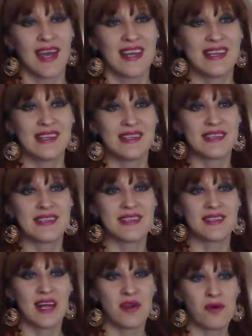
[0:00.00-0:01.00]
И с
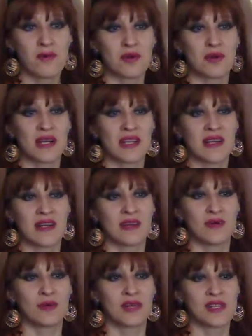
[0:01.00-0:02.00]
янтарем, когда
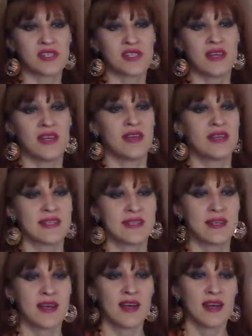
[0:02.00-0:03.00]
украшение,
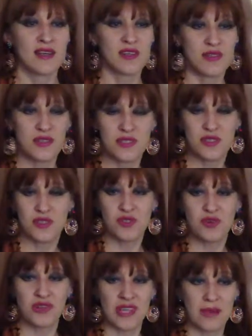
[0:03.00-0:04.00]
если
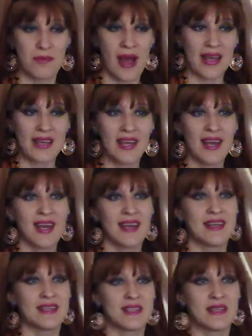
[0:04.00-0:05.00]
черная магия,
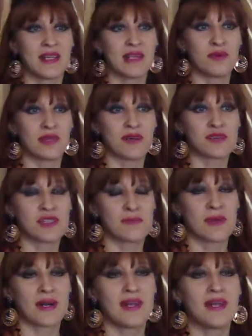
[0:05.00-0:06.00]
и если на него наложено
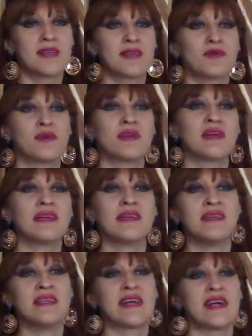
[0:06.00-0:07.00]
проклятие, то
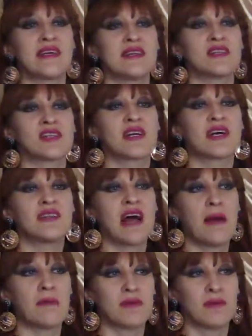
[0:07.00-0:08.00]
никакие даже
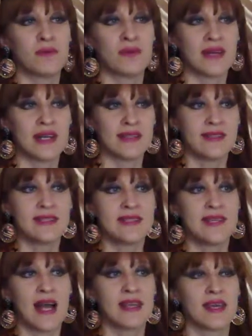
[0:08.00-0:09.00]
годами его будет не
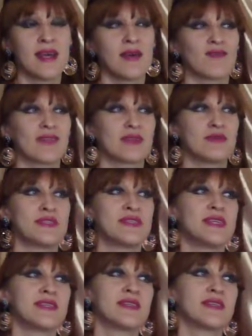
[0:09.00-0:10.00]
снять. То есть
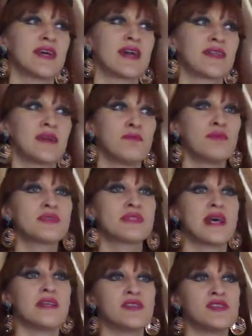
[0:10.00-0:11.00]
есть янтарные бусы,
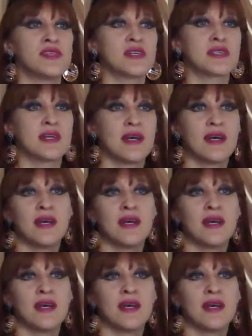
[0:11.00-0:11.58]
они сейчас...